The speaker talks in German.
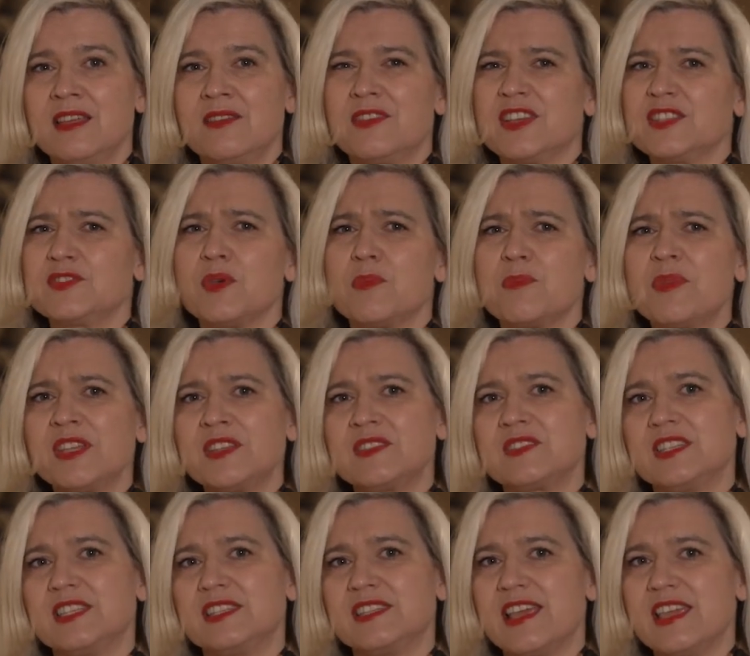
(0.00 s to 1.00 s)
Was verbirgt
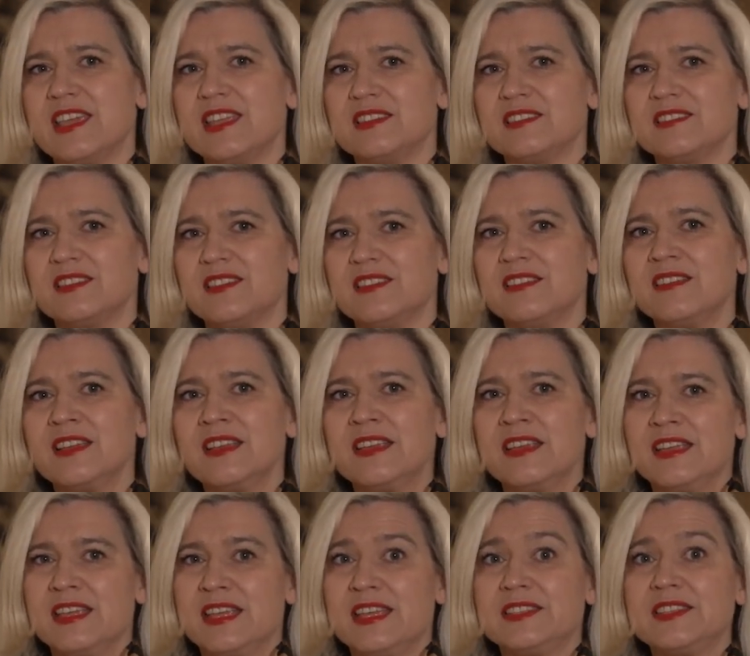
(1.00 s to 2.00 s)
sich dahinter?
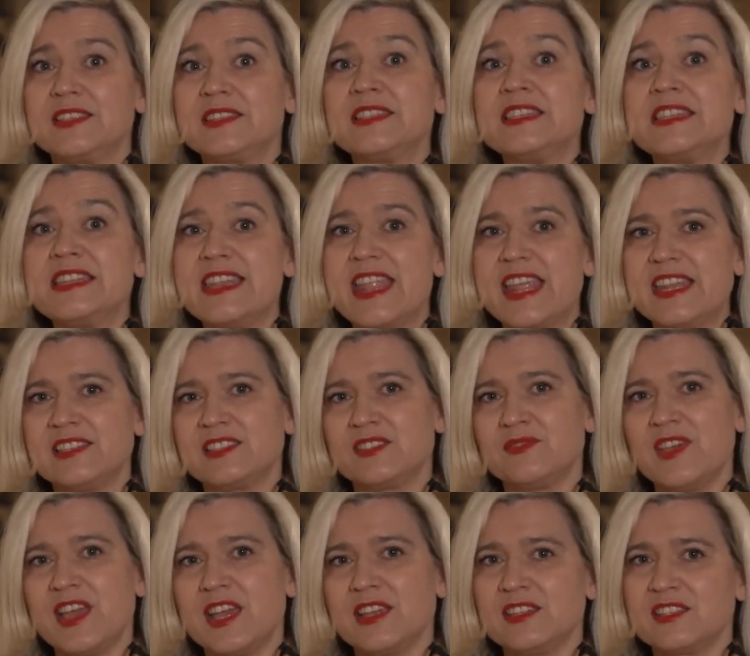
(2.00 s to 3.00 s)
Es ist ein
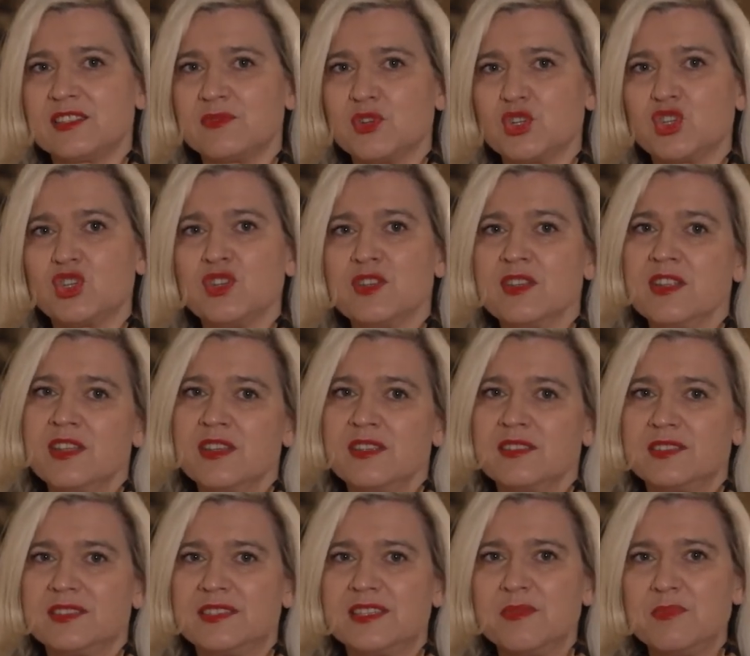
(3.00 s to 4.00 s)
Netzwerk zwischen
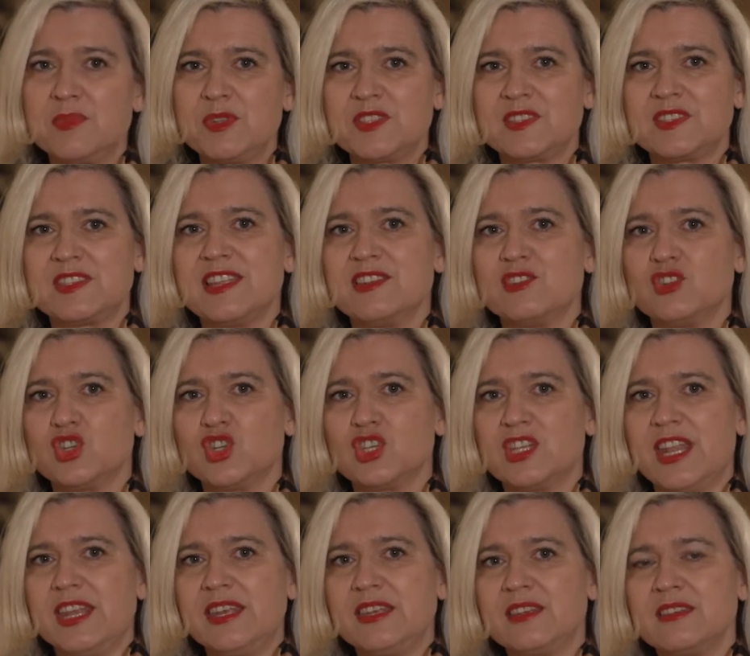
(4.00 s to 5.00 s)
17
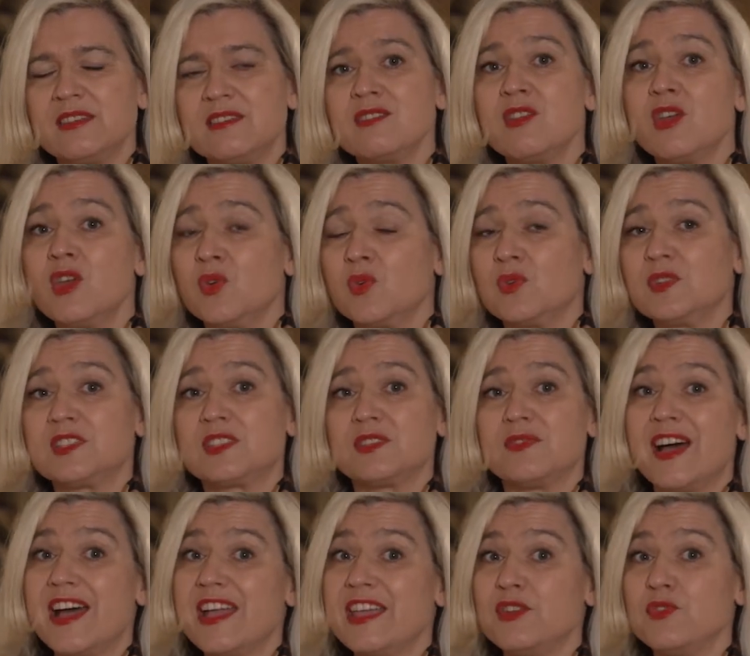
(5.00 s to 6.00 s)
Städten und
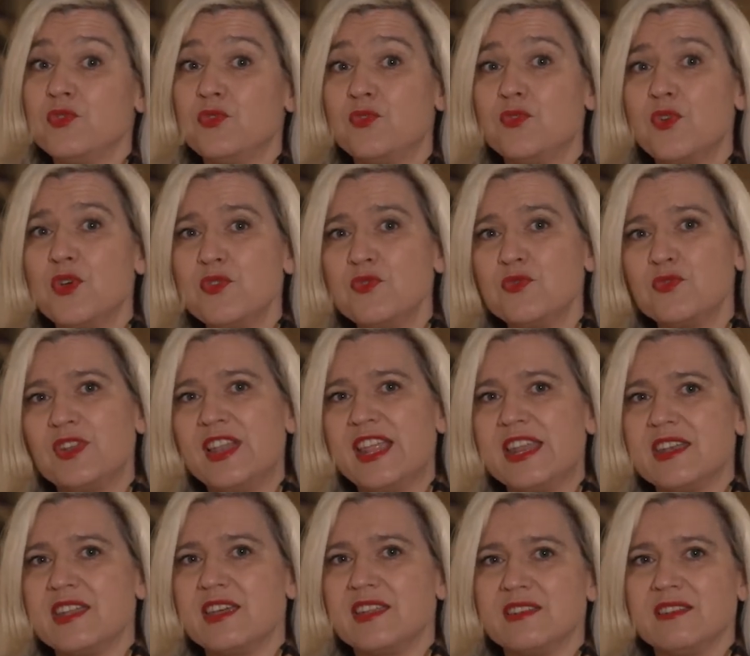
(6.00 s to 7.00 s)
zwar in fünf
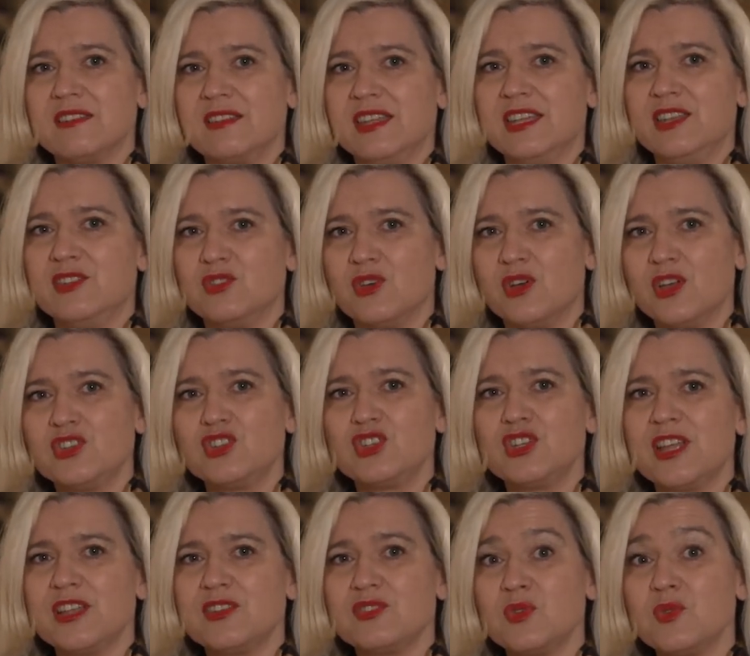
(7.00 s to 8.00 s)
Ländern, in
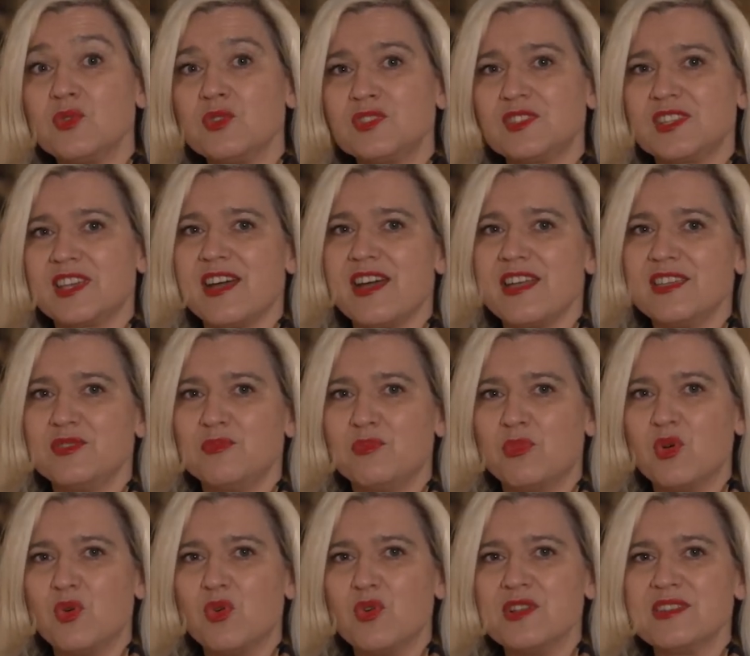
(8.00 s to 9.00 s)
Deutschland, Österreich,
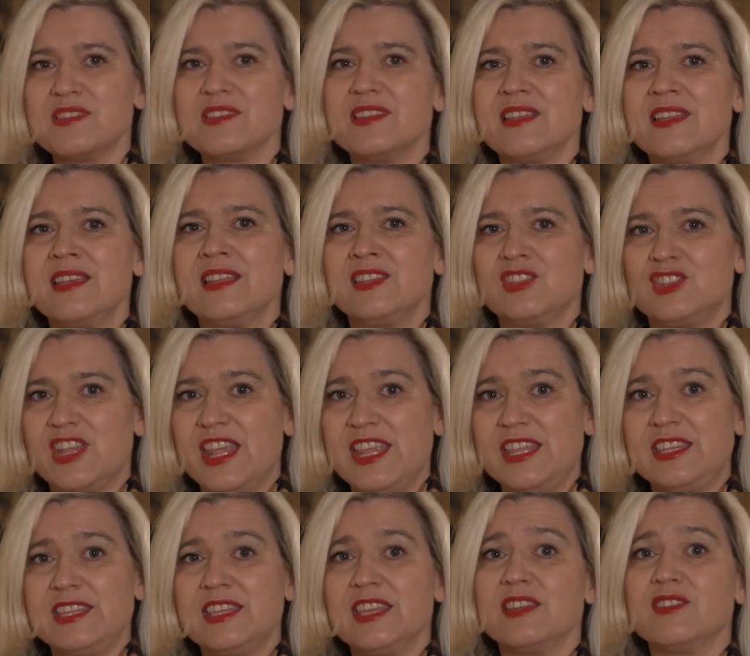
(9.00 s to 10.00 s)
Polen,
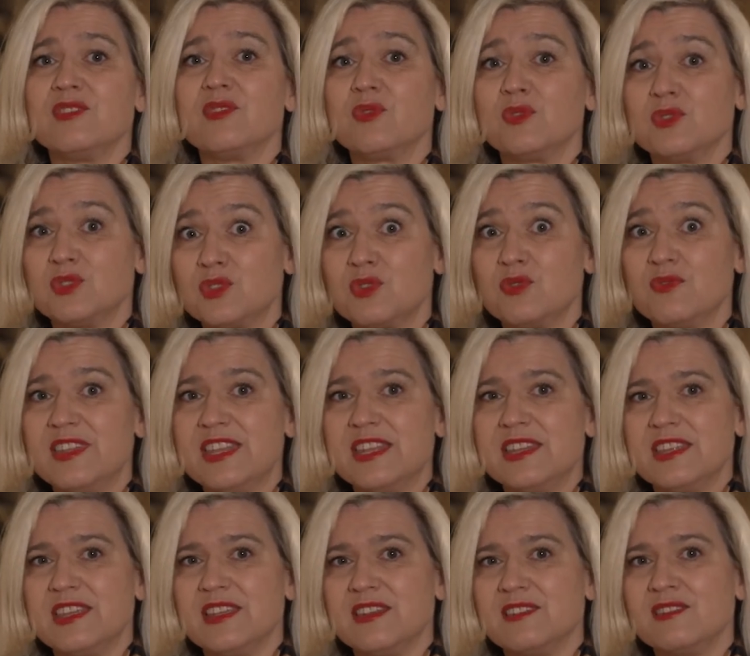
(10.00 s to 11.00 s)
Tschechien und
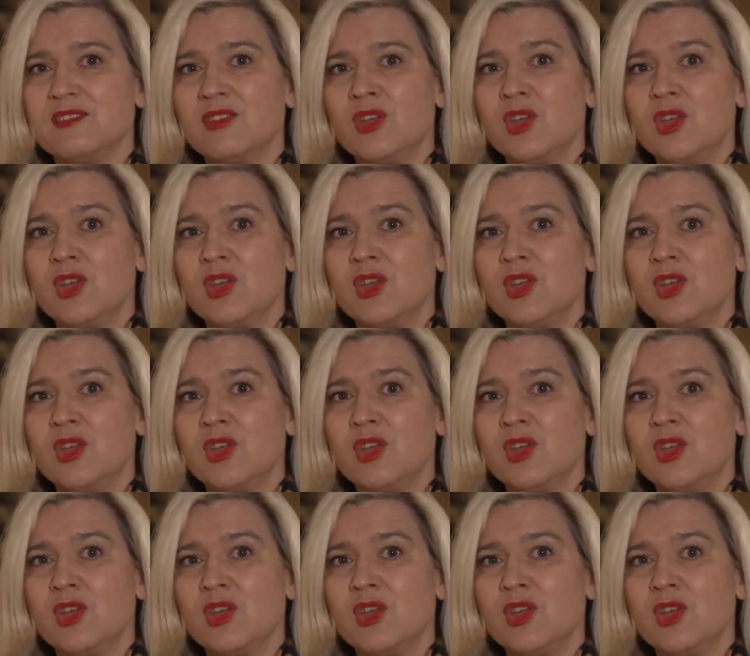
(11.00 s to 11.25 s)
Slowenien.